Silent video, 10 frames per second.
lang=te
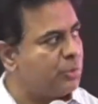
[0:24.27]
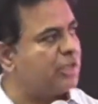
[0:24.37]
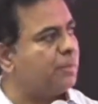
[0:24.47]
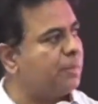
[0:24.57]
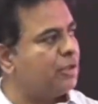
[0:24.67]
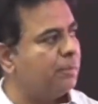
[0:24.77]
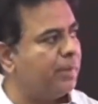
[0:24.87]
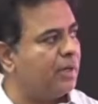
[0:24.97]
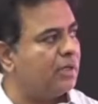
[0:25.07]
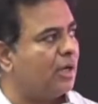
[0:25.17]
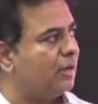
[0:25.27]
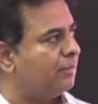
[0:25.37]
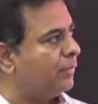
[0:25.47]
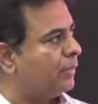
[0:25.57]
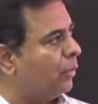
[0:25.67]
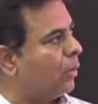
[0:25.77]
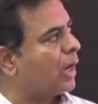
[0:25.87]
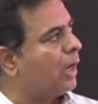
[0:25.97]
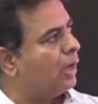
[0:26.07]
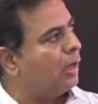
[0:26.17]
శ్వేతపత్రం పేరిట
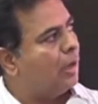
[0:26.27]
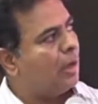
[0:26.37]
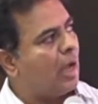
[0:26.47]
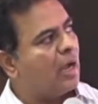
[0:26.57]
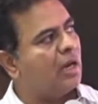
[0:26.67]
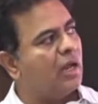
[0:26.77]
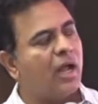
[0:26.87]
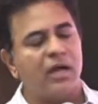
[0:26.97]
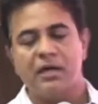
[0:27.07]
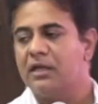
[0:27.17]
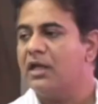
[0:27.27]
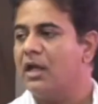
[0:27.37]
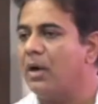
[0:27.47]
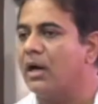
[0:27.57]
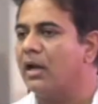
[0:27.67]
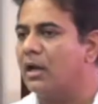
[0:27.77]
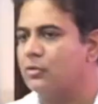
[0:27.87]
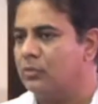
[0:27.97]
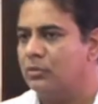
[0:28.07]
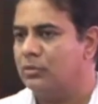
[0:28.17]
ఒక అంకెల గారెడీకి
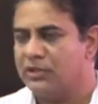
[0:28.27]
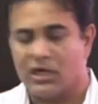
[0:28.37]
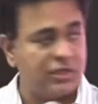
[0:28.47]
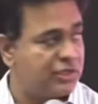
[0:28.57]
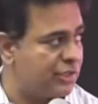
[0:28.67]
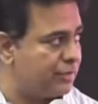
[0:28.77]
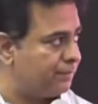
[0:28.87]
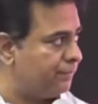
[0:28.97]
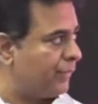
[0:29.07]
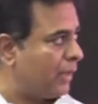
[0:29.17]
అభాండాలకు తెరదీసింది